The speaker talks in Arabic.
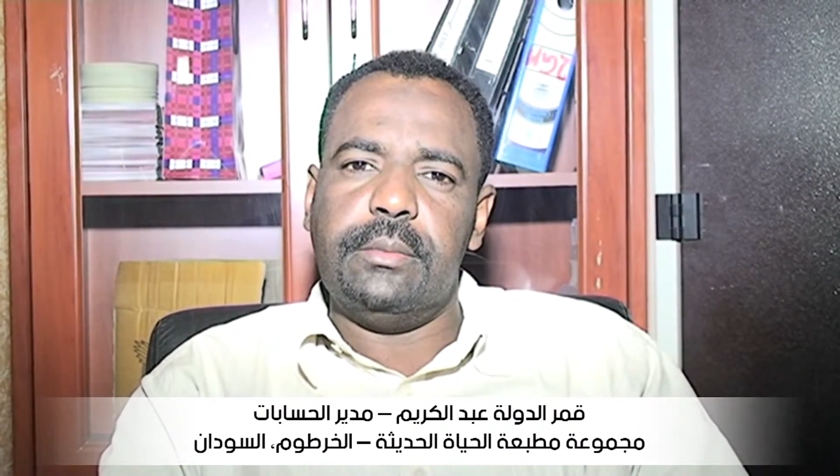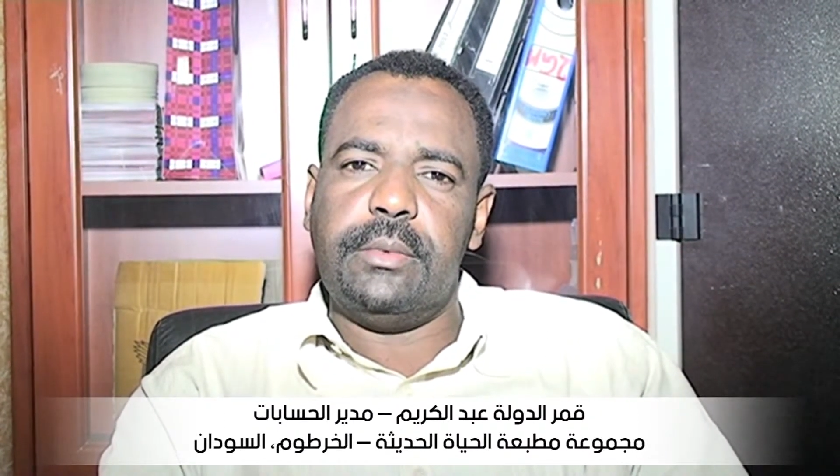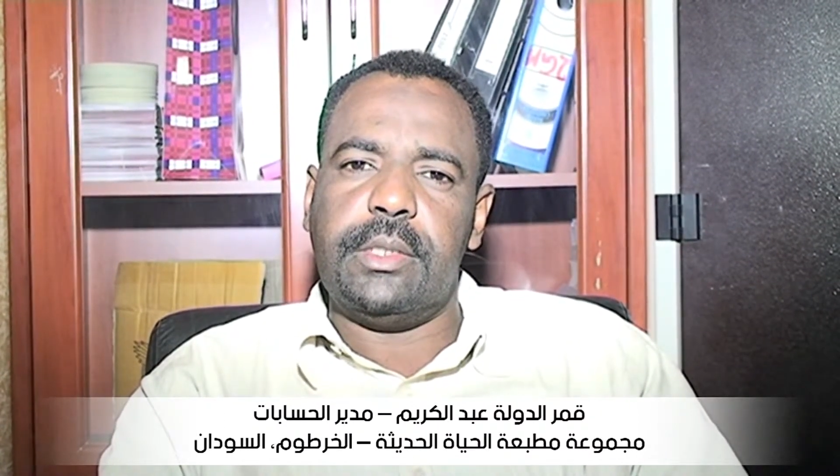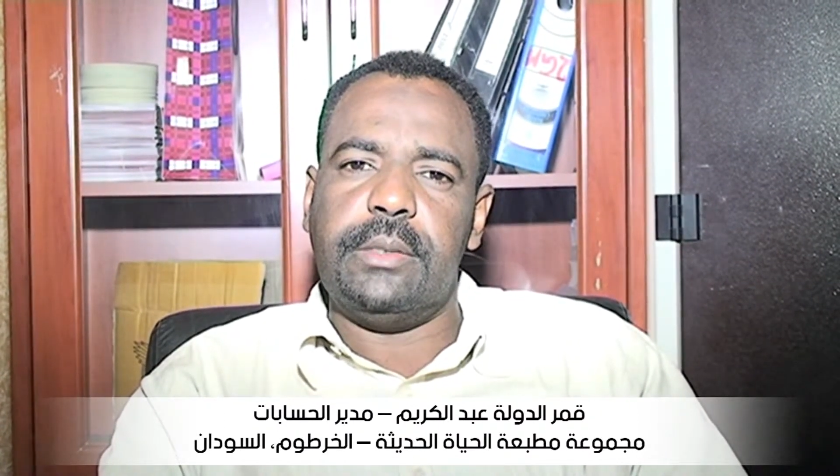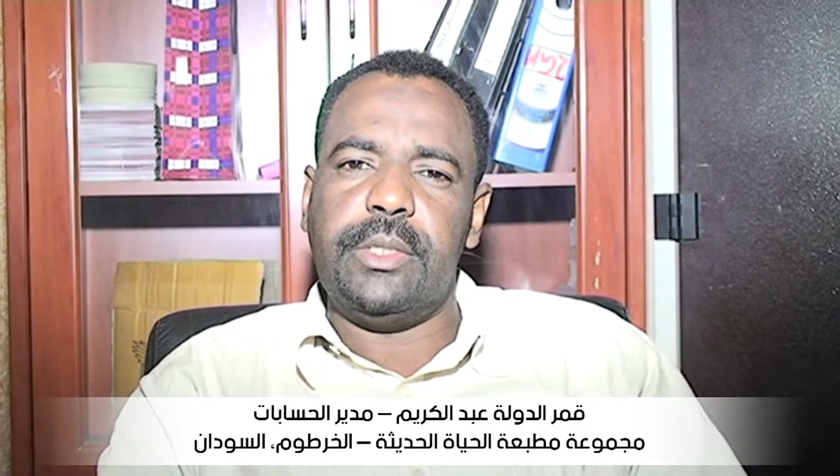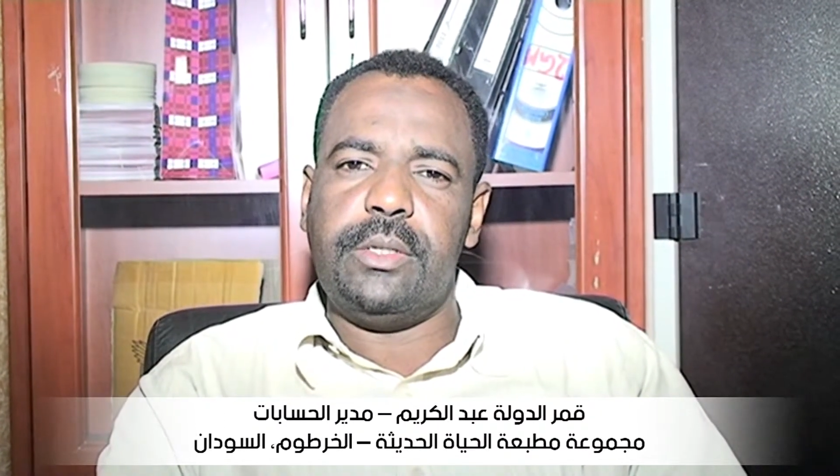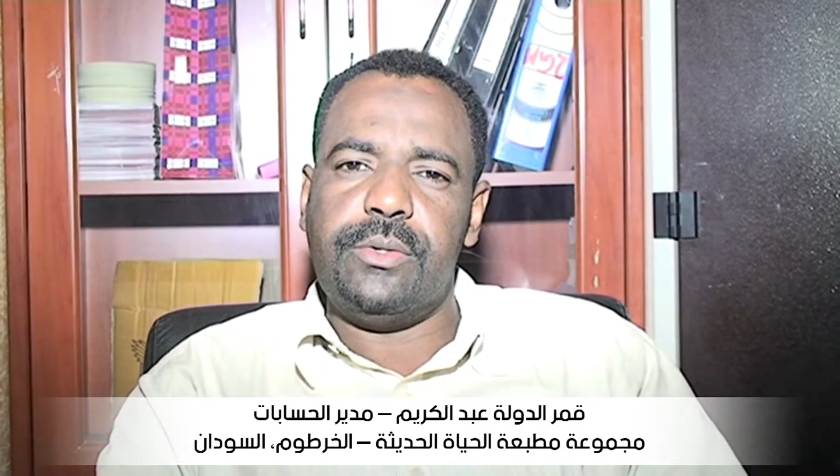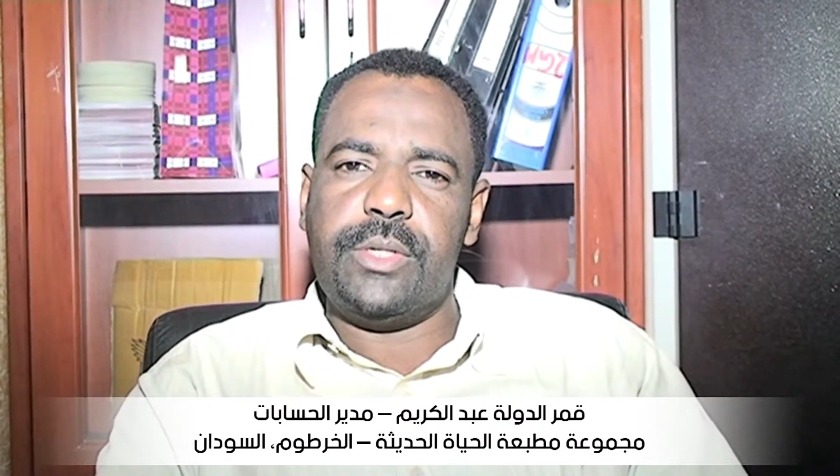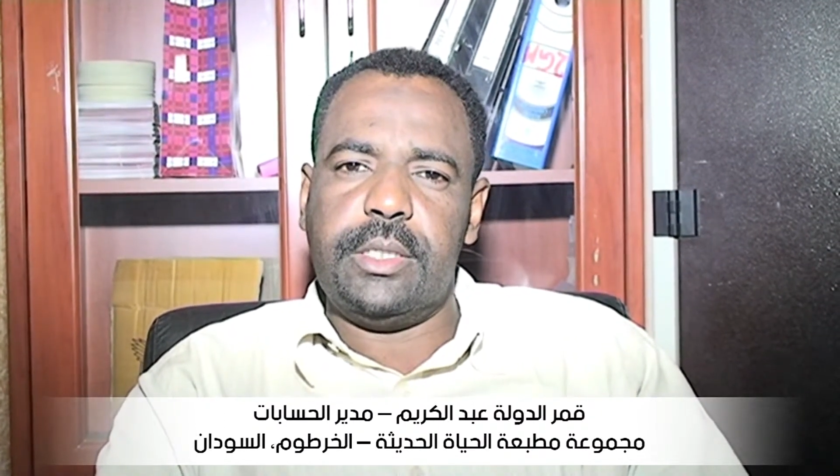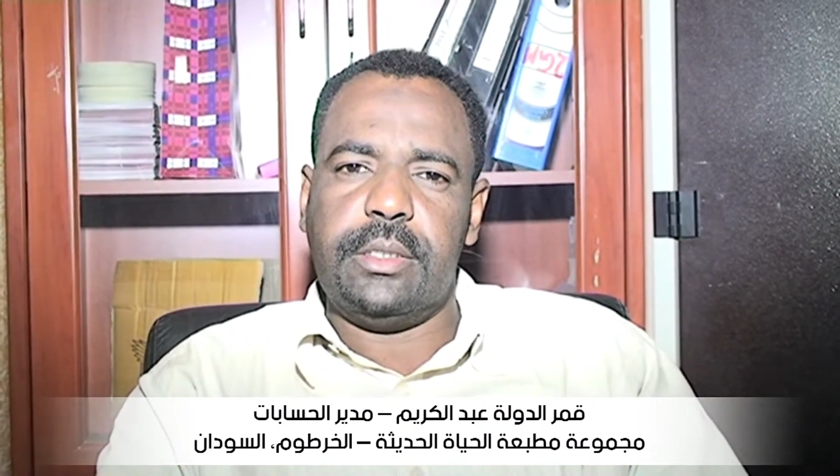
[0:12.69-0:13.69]
برنامج
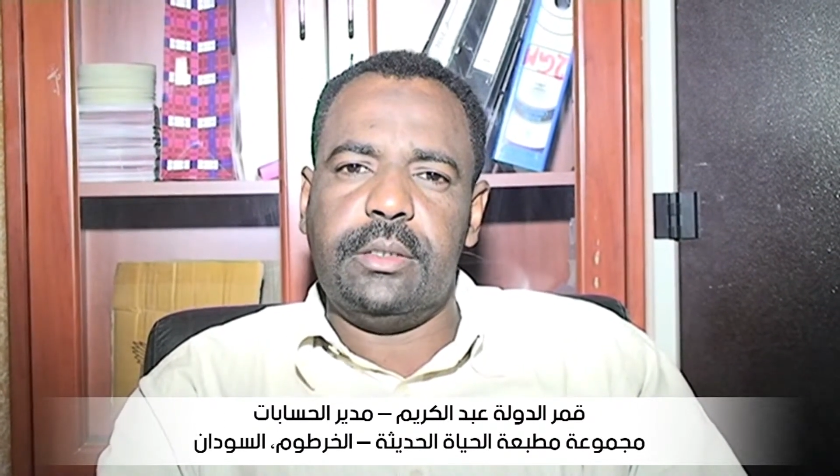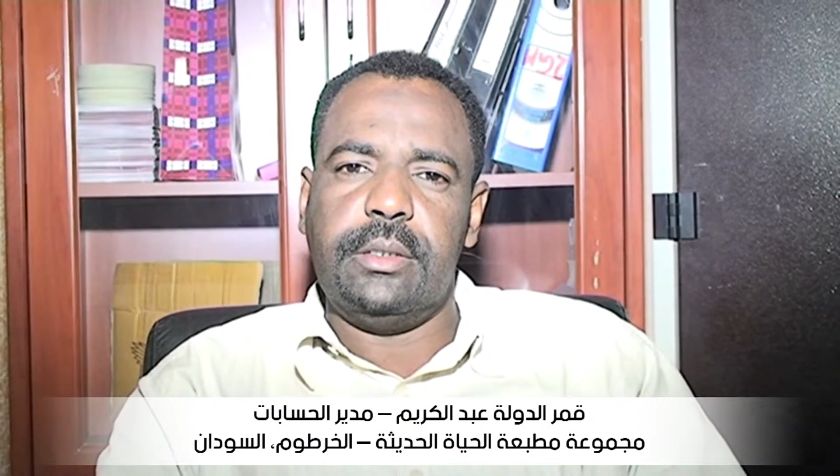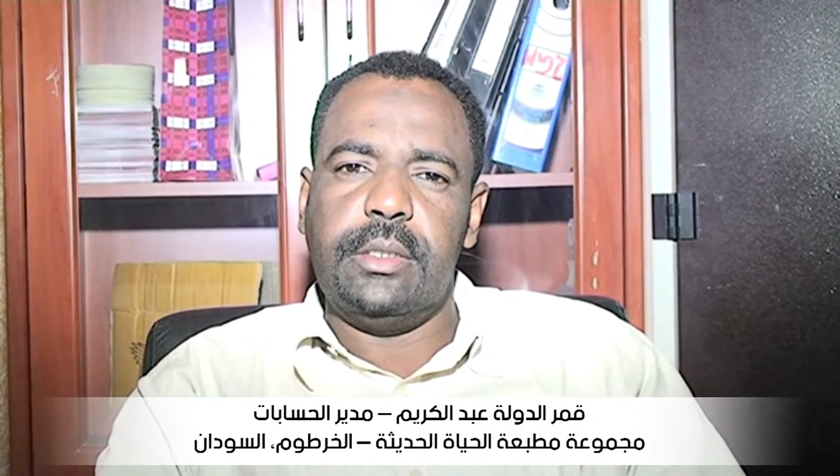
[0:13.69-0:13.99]
الأونكس